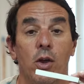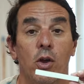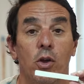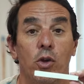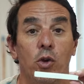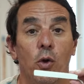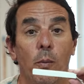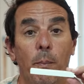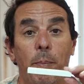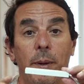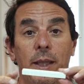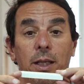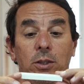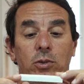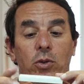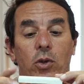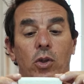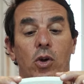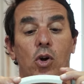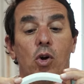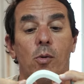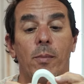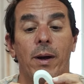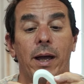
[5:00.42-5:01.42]
y un pedazo
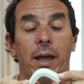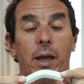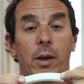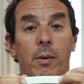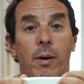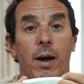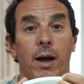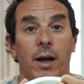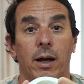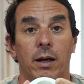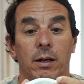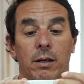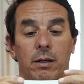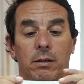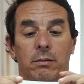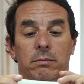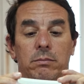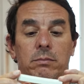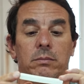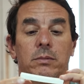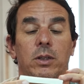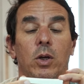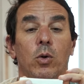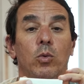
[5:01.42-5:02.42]
de goma eva
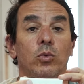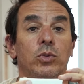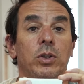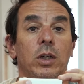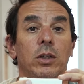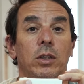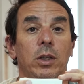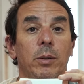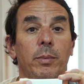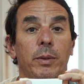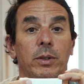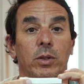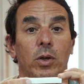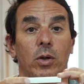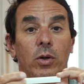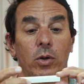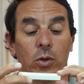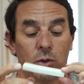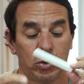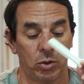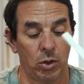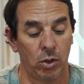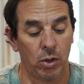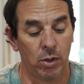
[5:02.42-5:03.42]
de un centímetro de
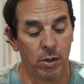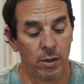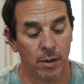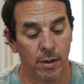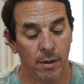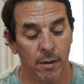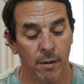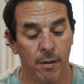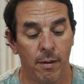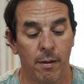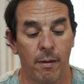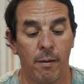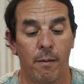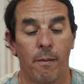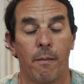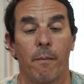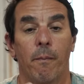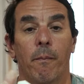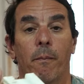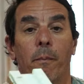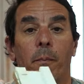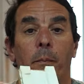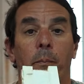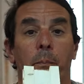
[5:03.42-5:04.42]
grosor,
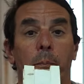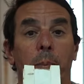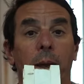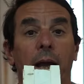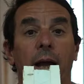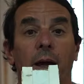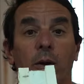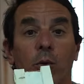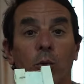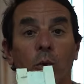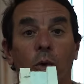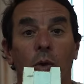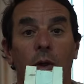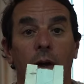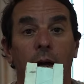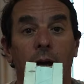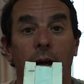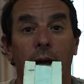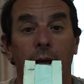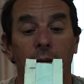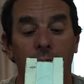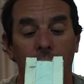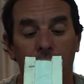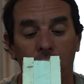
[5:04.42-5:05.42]
pegan uno de
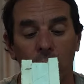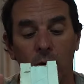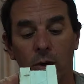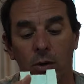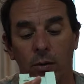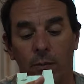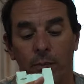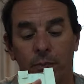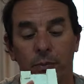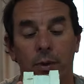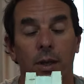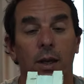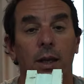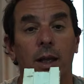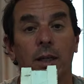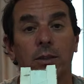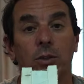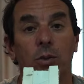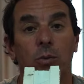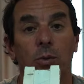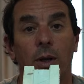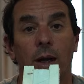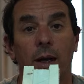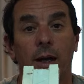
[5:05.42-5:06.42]
cada lado, le
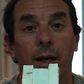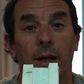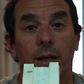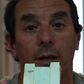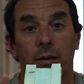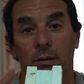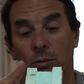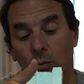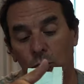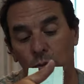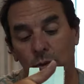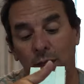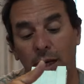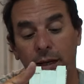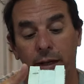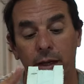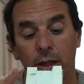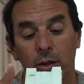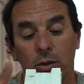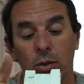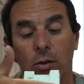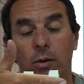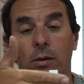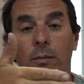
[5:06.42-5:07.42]
hacen un
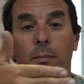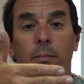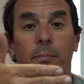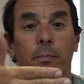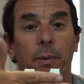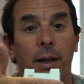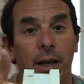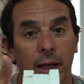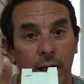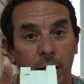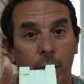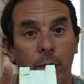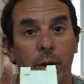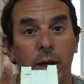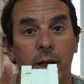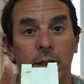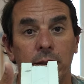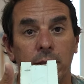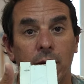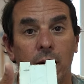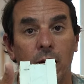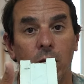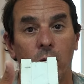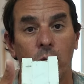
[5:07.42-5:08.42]
tajito para que puedan
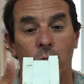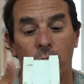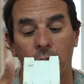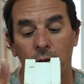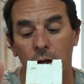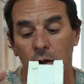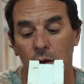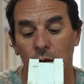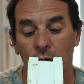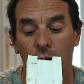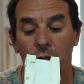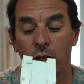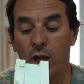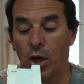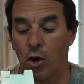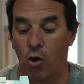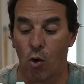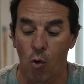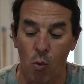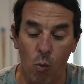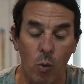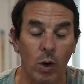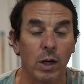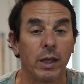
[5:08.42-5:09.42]
entrar los dos nylon y
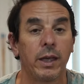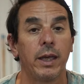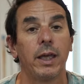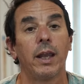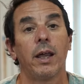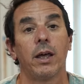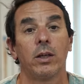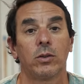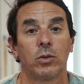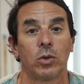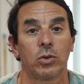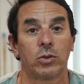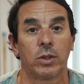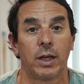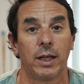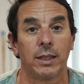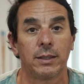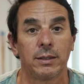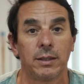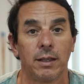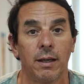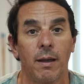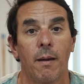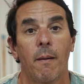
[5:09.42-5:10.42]
con cualquiera de estos
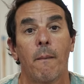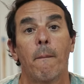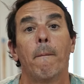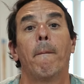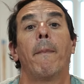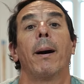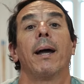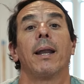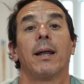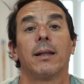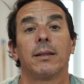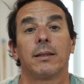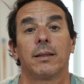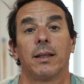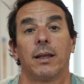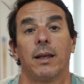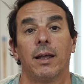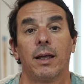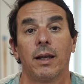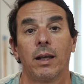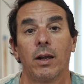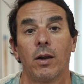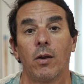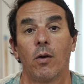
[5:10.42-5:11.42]
tres van a
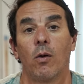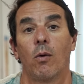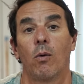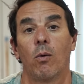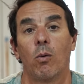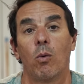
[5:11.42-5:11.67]
tener